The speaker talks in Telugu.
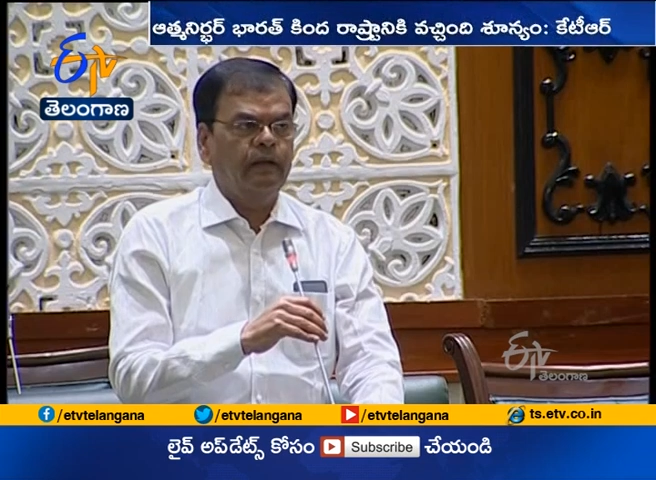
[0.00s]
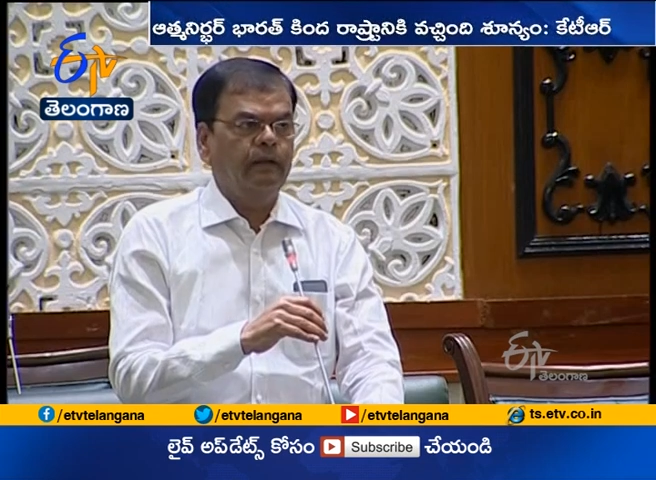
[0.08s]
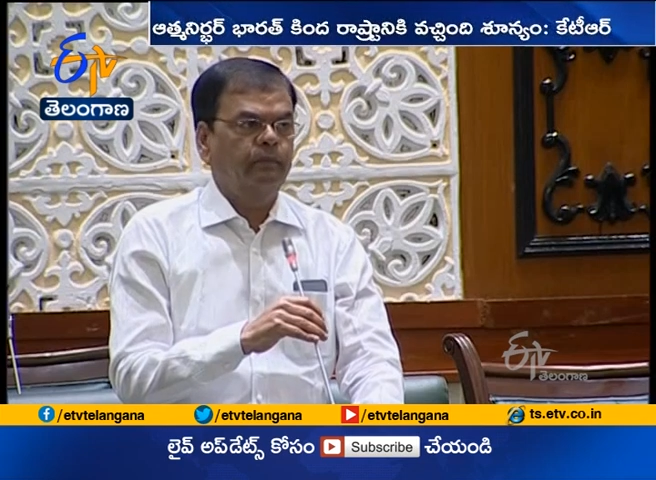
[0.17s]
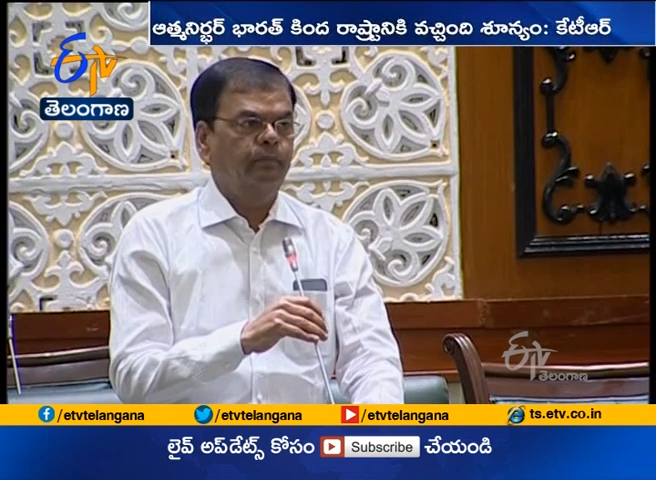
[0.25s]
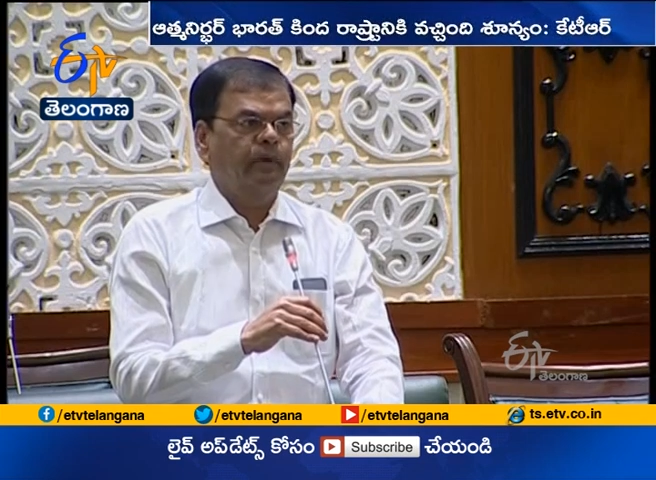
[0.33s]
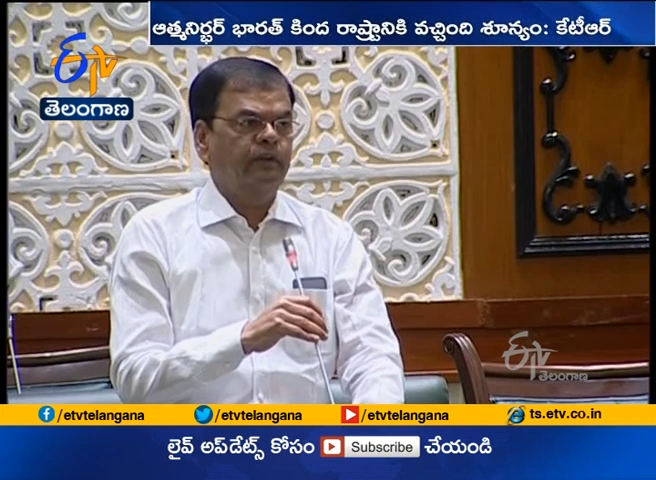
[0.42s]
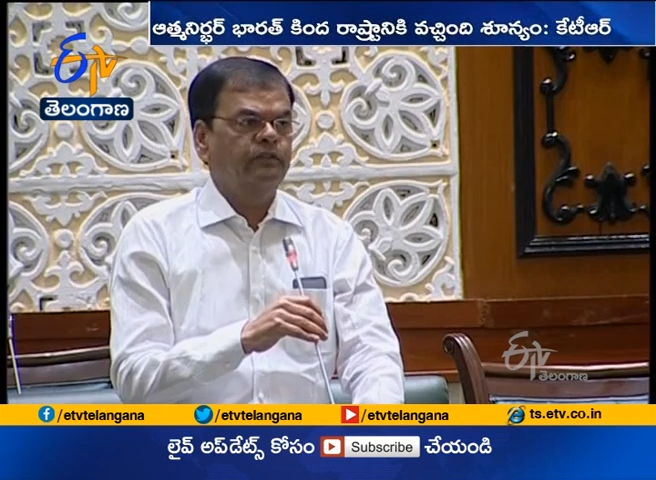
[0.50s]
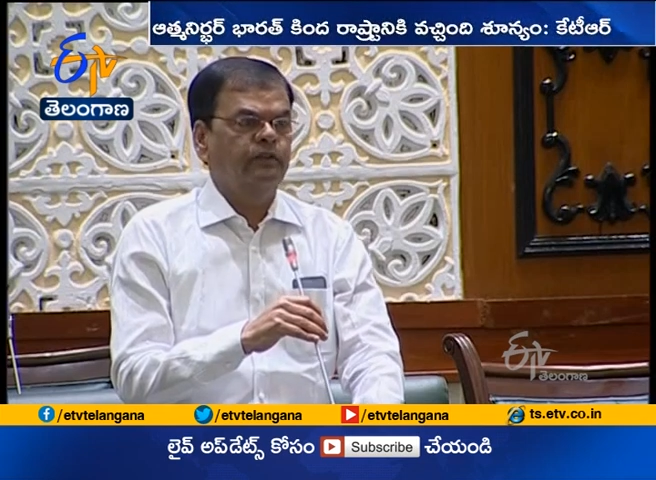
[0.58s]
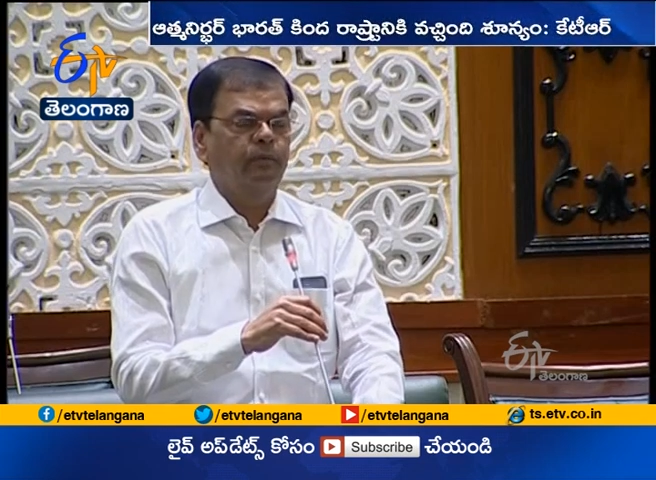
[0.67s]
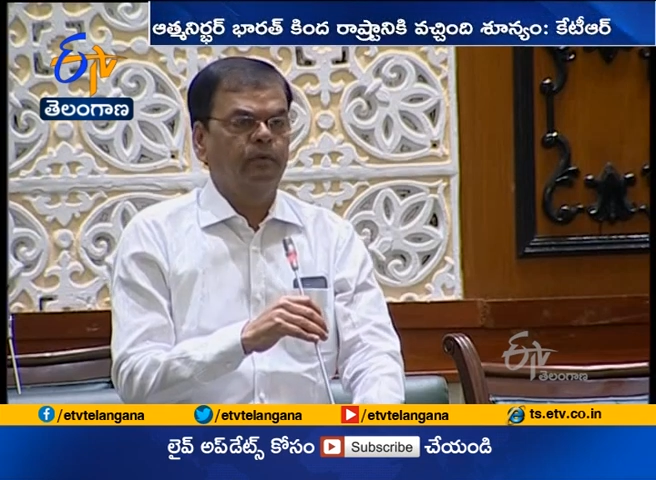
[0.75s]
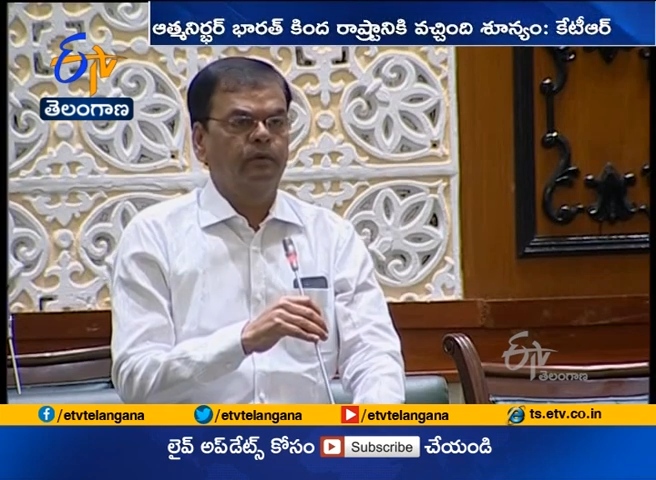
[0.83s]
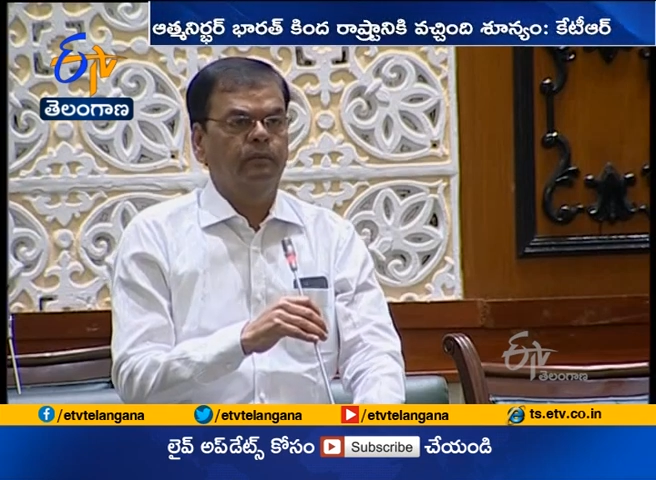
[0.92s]
కేటీఆర్
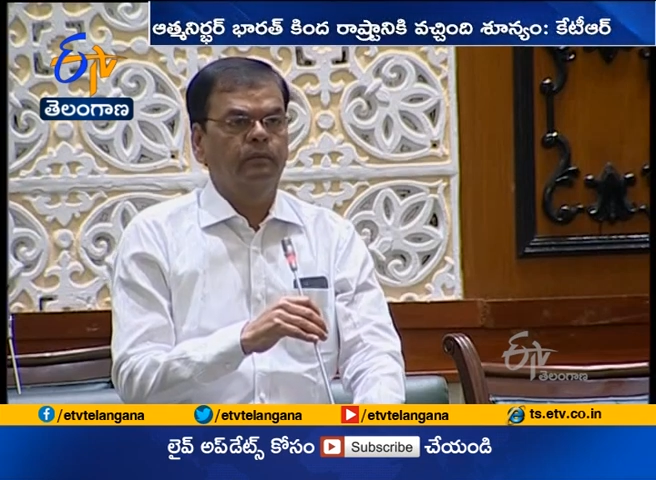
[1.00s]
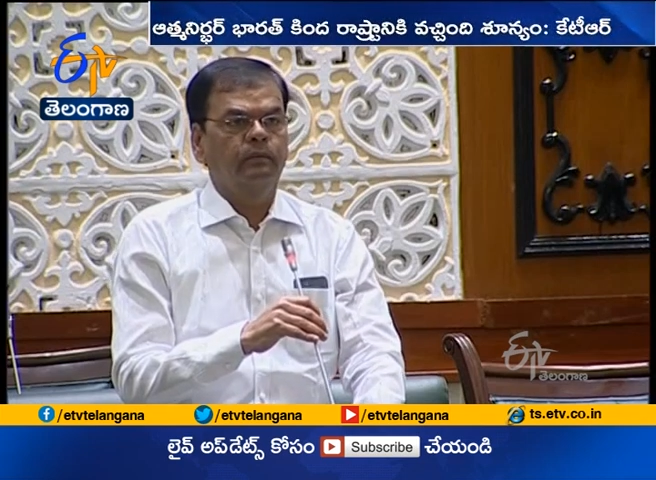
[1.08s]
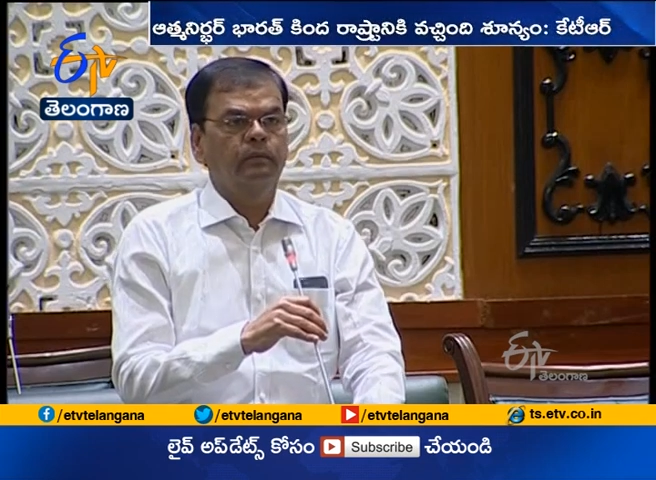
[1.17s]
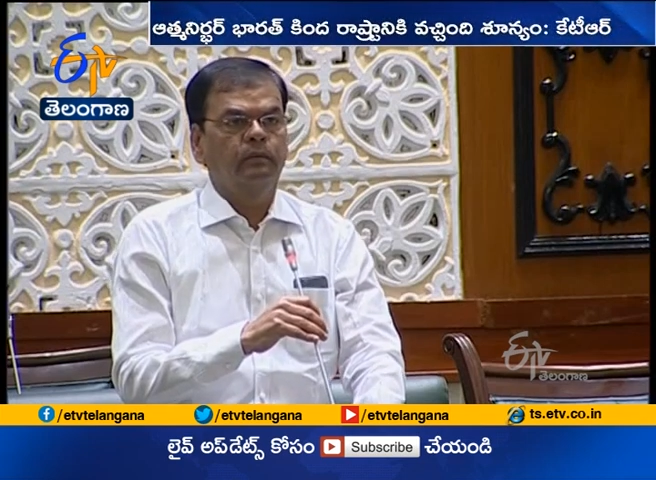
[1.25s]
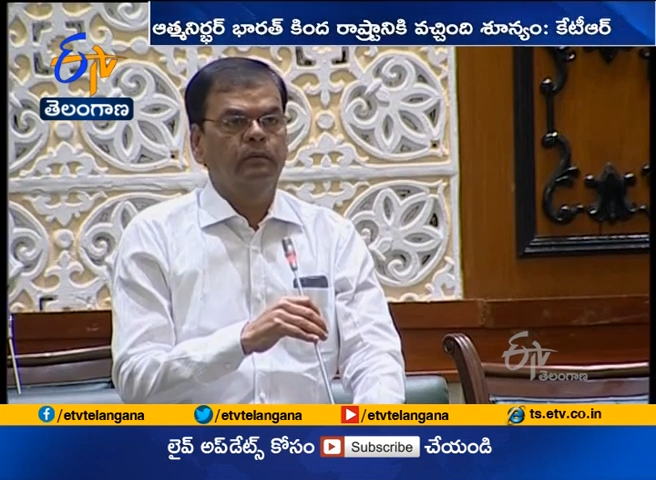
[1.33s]
స్పష్టం చేశారు